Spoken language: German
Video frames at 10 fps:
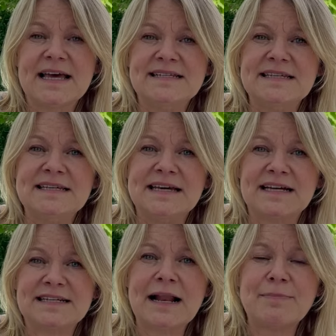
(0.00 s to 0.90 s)
Die
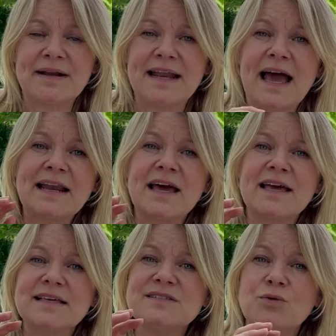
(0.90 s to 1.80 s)
Catalpanana
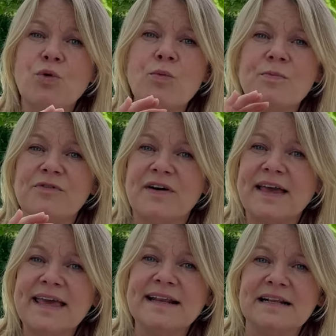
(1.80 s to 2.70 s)
ist oben
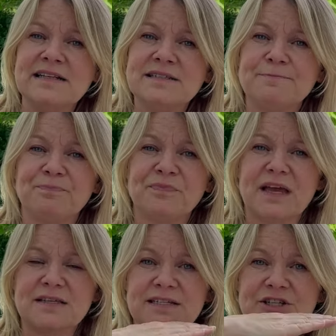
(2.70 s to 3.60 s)
veredelt.
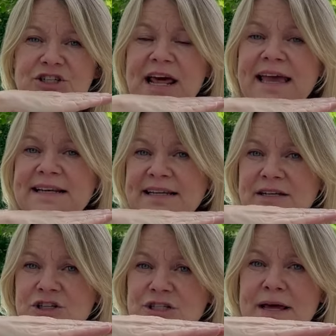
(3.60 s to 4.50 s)
Also die schneiden
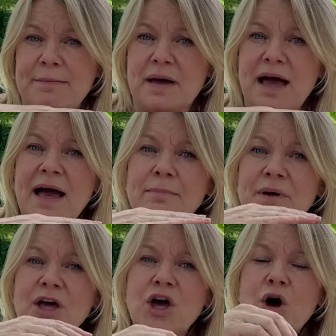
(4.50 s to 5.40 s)
den Stamm ab
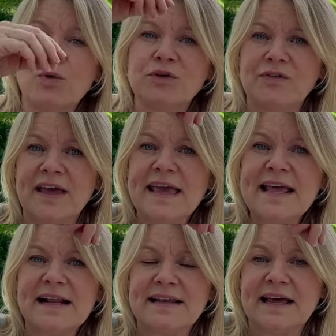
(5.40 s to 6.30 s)
und
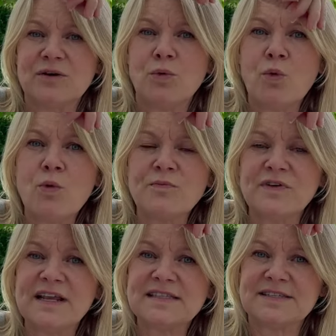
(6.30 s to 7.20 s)
veredeln dann oben
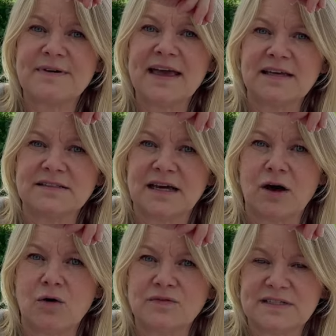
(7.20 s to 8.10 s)
wieder Zweige
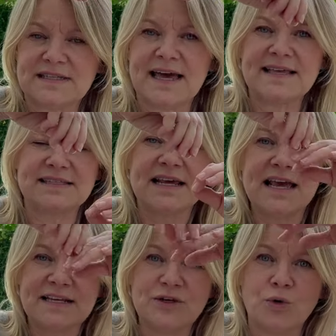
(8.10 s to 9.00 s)
drauf. Das heißt,
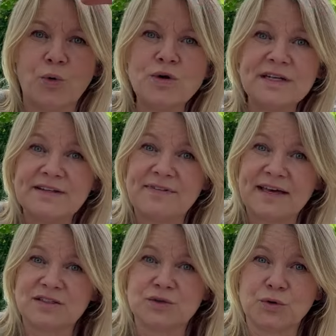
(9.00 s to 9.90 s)
die Krone, die
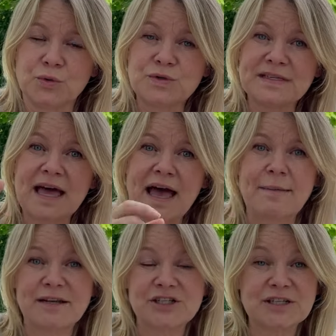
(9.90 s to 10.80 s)
wächst größer,
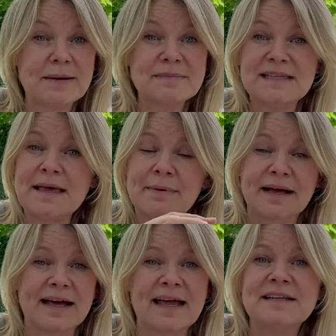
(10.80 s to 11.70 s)
aber der Stamm selber
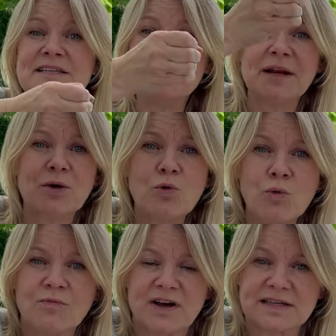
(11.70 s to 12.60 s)
kann nicht mehr nach
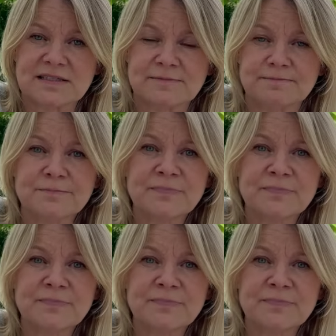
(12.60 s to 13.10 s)
oben wachsen.